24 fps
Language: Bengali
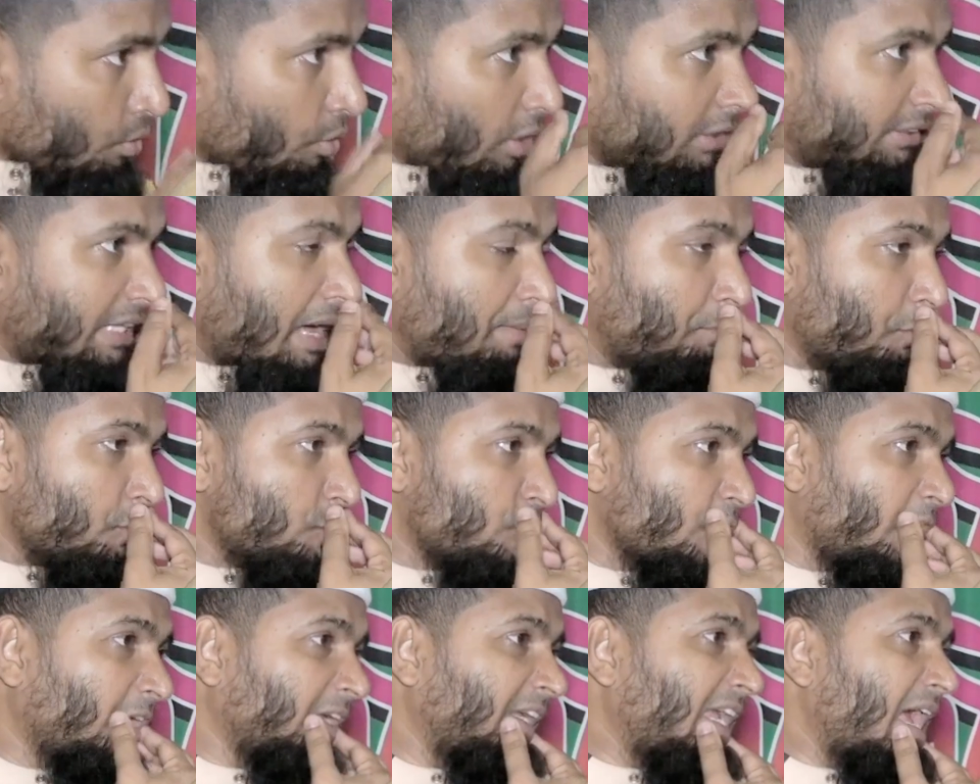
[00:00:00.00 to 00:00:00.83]
কথা
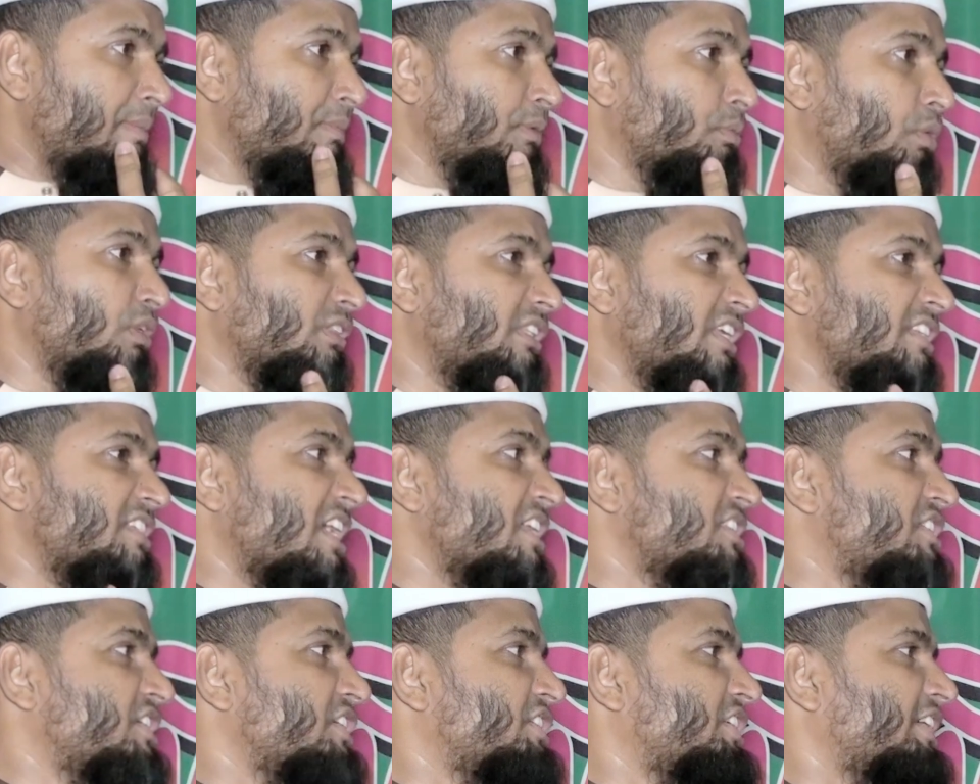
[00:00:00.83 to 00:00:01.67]
প্রসঙ্গে আমি বলতে
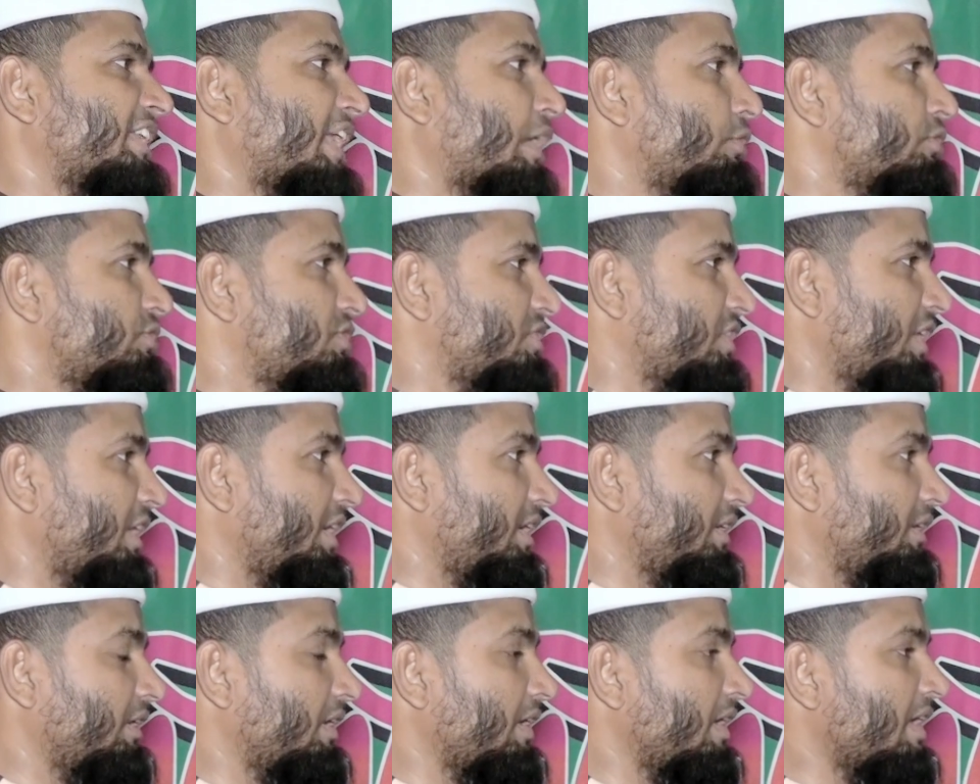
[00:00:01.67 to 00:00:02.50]
চাচ্ছি সেটা হচ্ছে
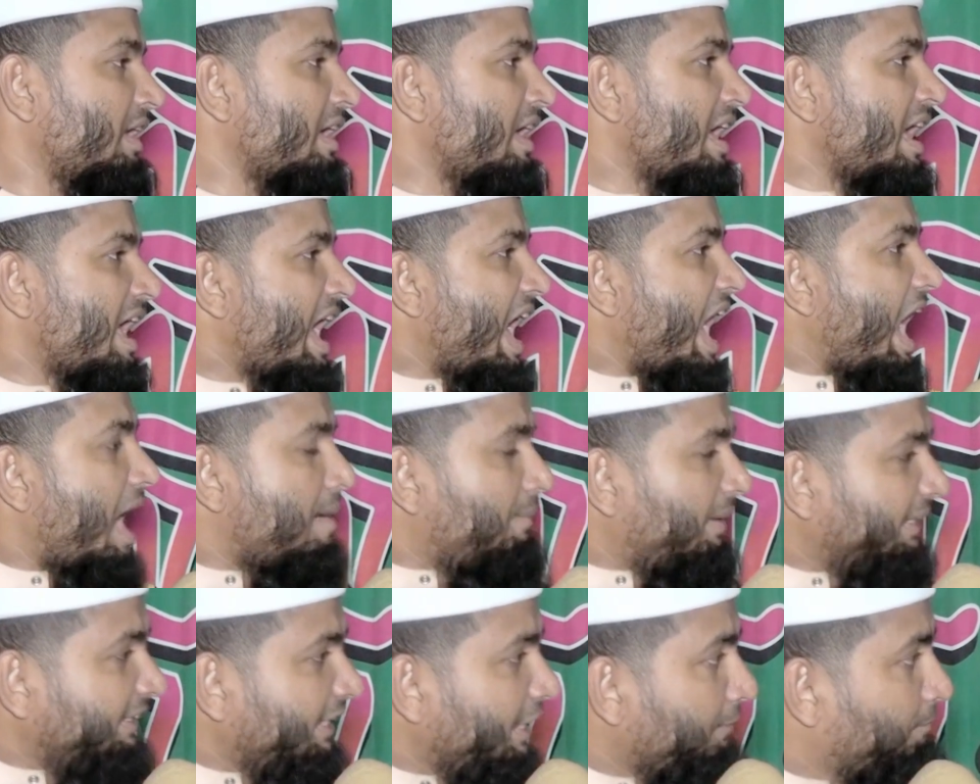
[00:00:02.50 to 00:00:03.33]

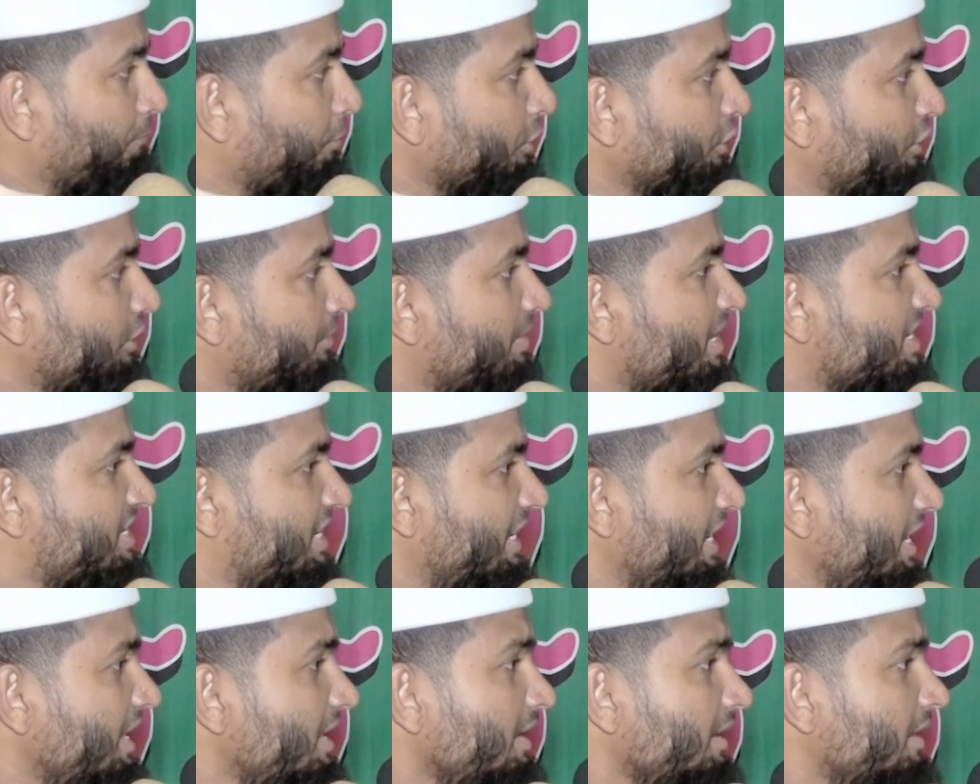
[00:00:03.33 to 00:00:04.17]
আমাদের
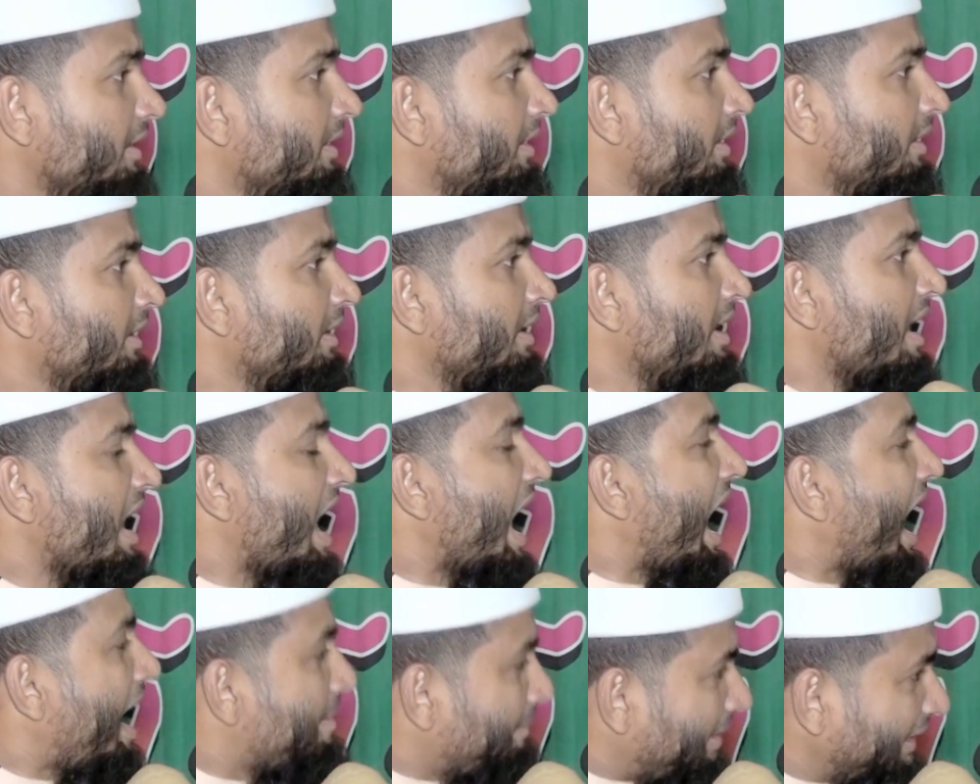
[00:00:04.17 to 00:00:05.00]
প্রতিবেশী
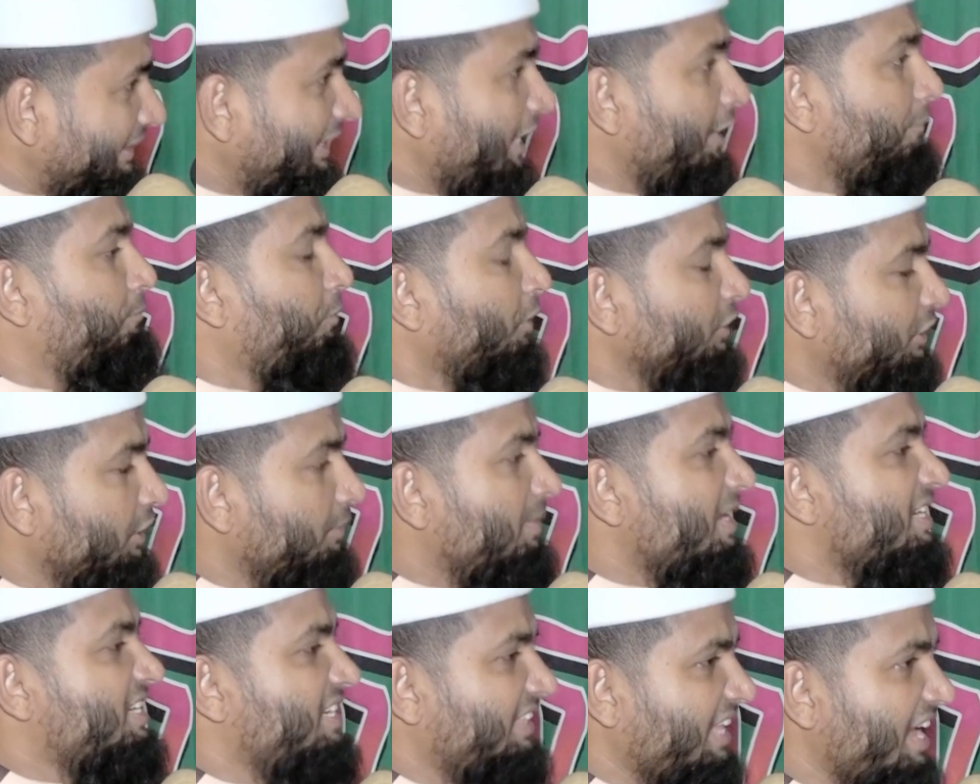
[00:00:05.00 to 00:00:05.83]
আমাদের
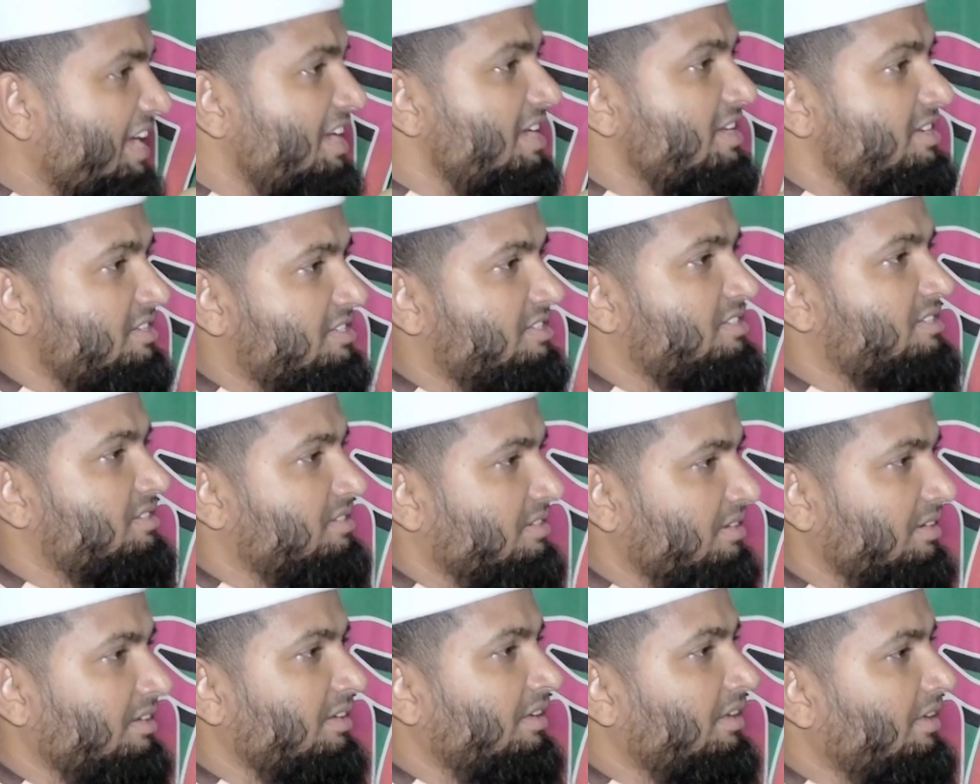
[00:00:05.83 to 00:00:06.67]
প্রতিবেশী দেশ
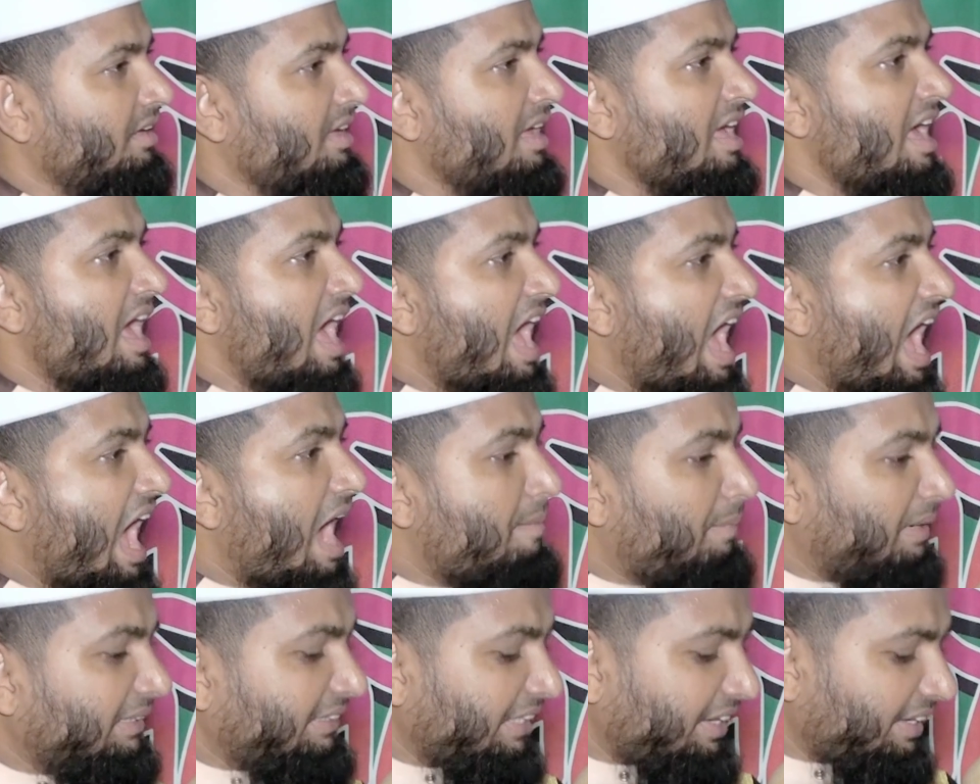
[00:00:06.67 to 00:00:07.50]

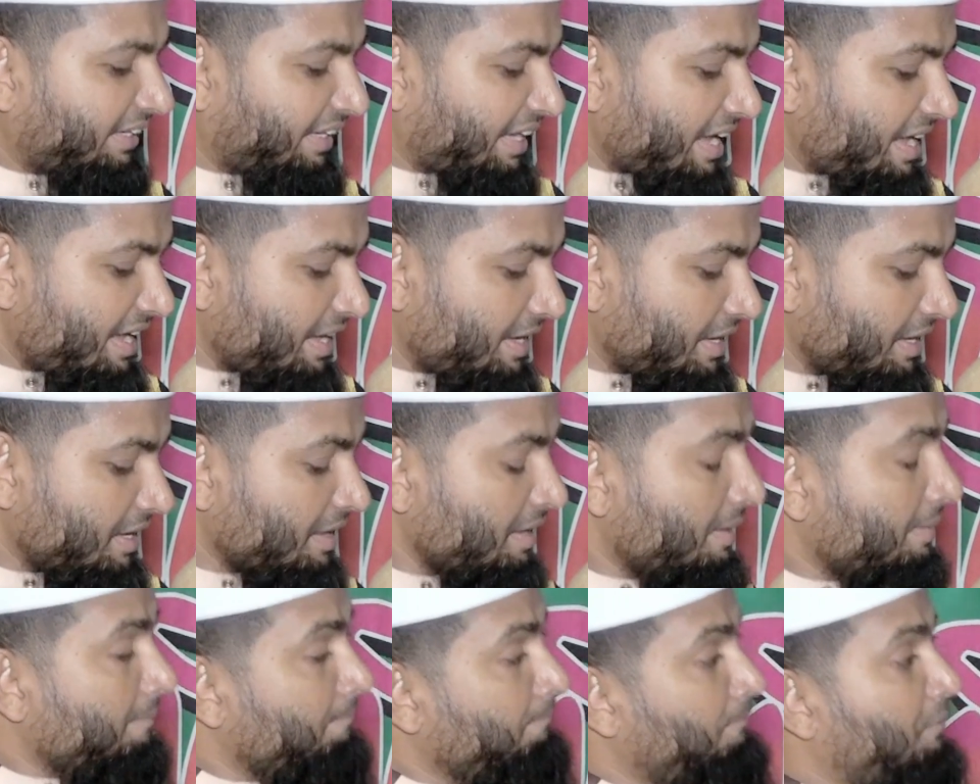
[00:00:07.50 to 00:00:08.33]
আমাদেরকে
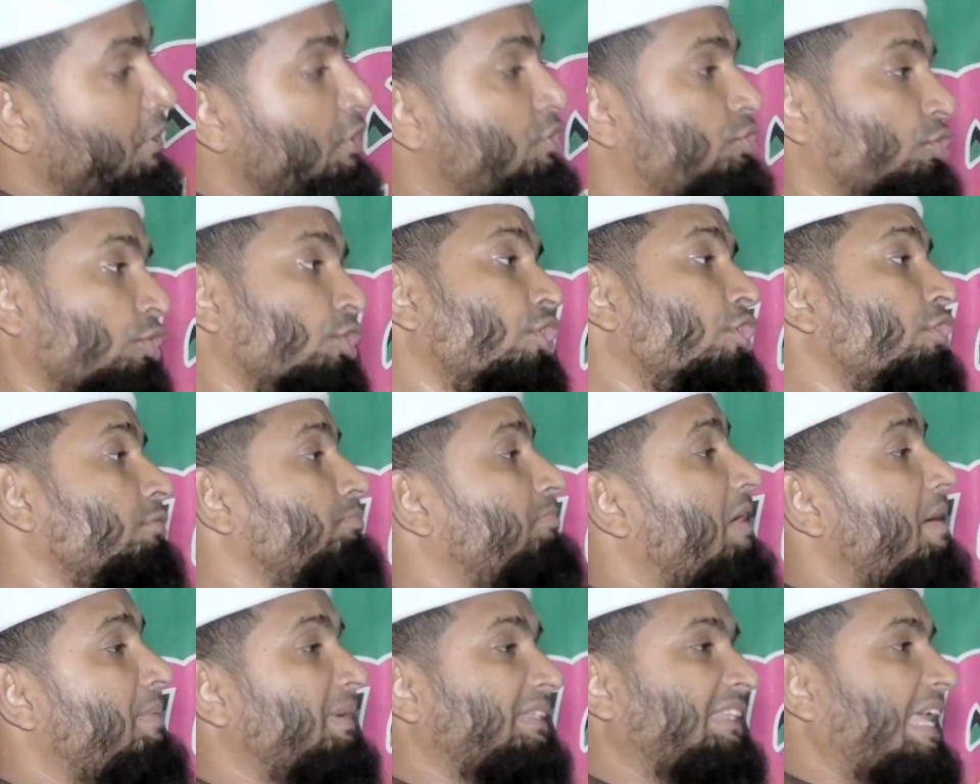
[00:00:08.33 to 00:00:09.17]

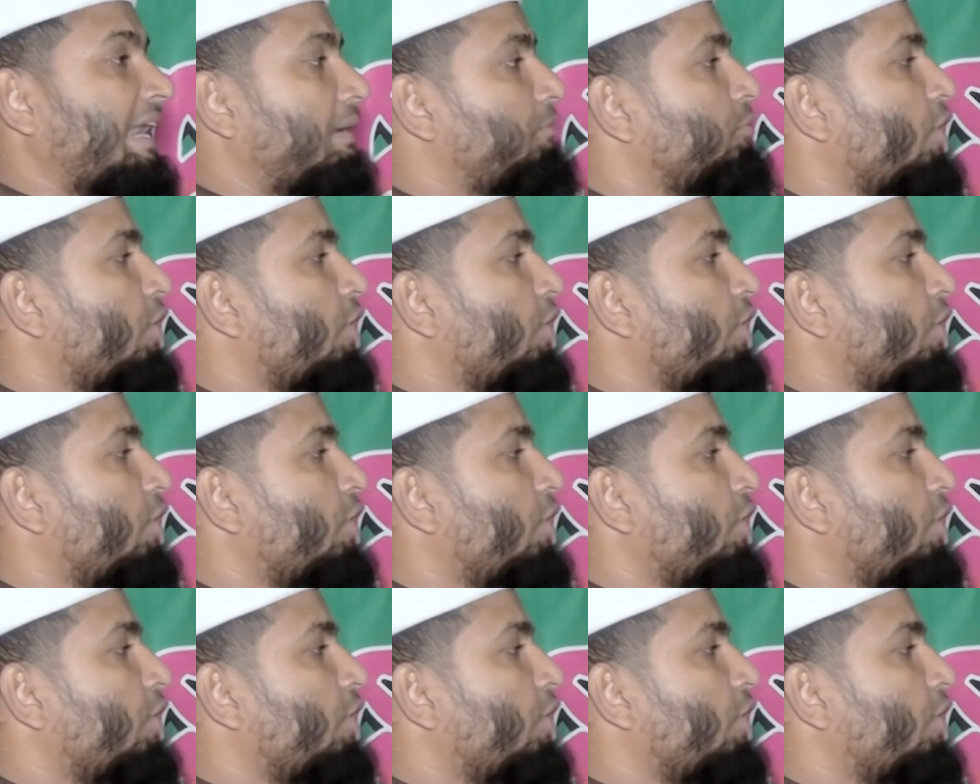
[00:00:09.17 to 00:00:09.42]
ভীষণভাবে তারা